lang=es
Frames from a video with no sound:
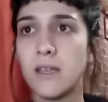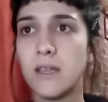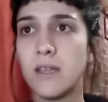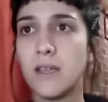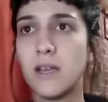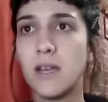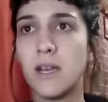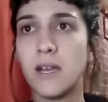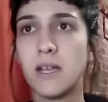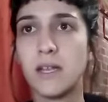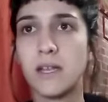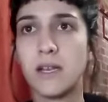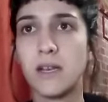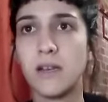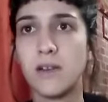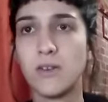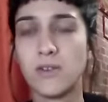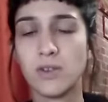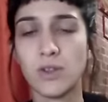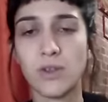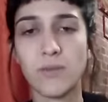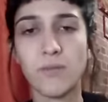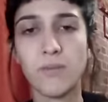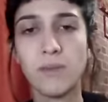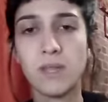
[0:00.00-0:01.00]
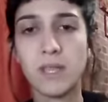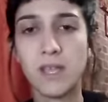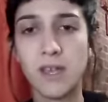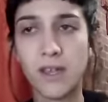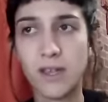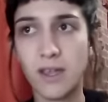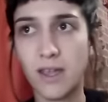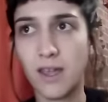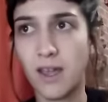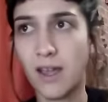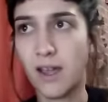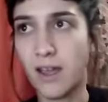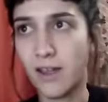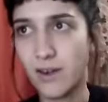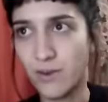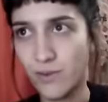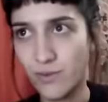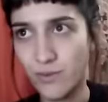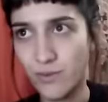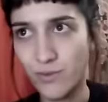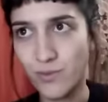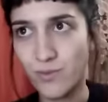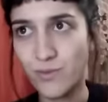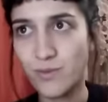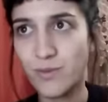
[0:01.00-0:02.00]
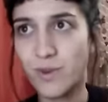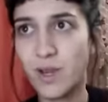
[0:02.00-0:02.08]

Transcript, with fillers: los invité a que hagan